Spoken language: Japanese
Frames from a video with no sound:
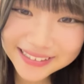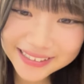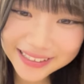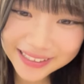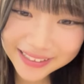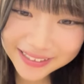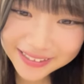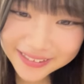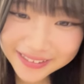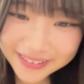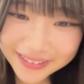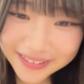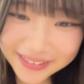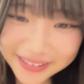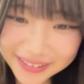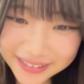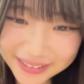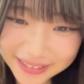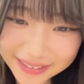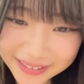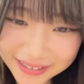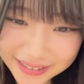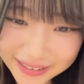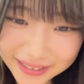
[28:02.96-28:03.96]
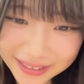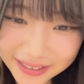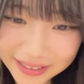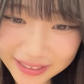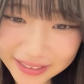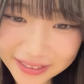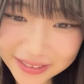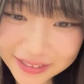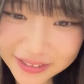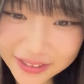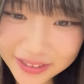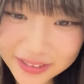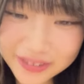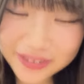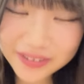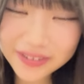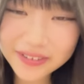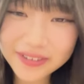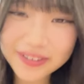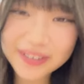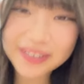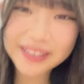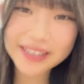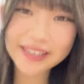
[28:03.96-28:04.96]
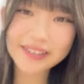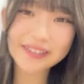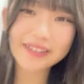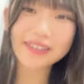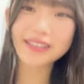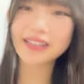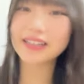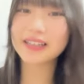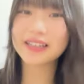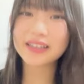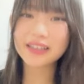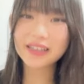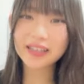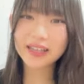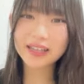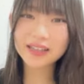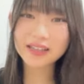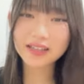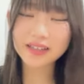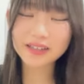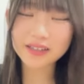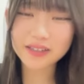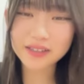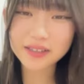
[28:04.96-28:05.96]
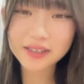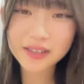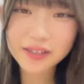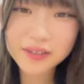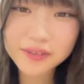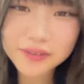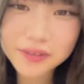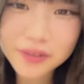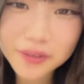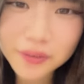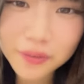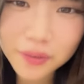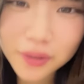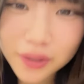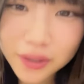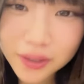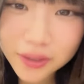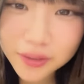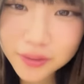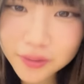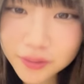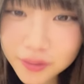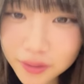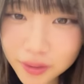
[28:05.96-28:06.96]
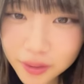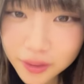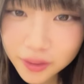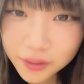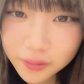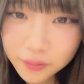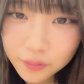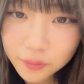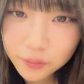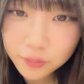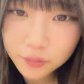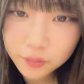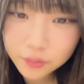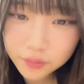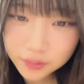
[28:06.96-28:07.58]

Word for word: 違うやここはギャルかねなんかギャルって言われるんだけど